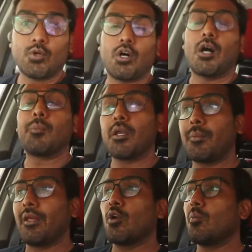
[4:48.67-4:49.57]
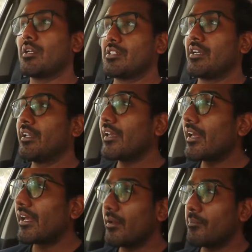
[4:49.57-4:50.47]
तो अमर मैंगो मर्चेंट ये
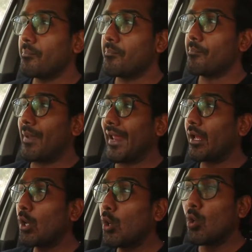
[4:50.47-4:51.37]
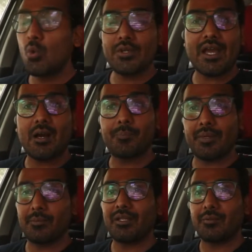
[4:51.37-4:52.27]
है मैंगो यहाँ
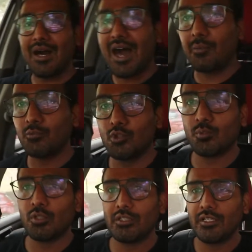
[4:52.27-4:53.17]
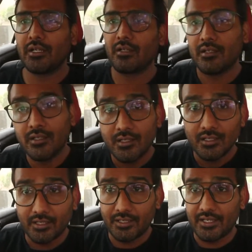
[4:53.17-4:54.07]
पे मतलब आम जो बोलते ना
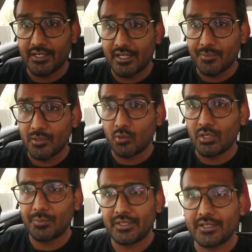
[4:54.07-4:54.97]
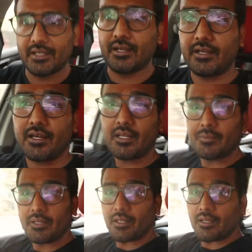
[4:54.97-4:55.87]
अरे यार यहाँ पे घोरापन नहीं आ रहा है
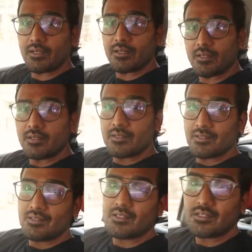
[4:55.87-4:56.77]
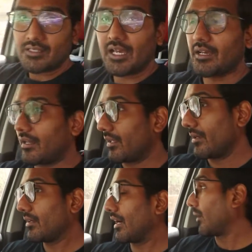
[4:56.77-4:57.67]
कालापन आ रहा है क्या करेंगे
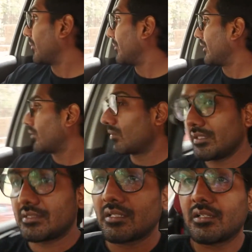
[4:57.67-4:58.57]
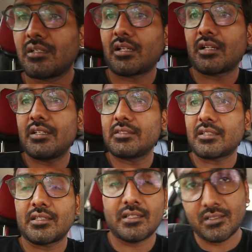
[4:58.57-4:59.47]
कार में बैठा हूँ ऐसा रख नहीं
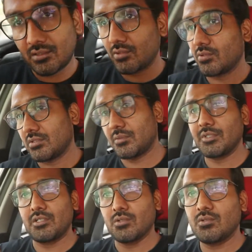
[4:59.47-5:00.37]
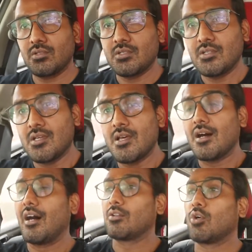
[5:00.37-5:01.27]
सकता तो समझ लो
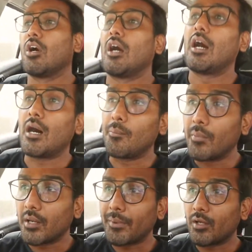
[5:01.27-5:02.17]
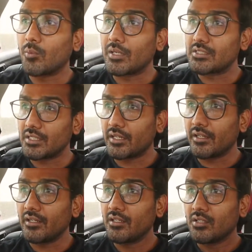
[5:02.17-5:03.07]
हाँ तो अमर मैंगो मर्चेंट
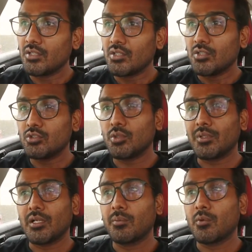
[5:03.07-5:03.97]
है जो मतलब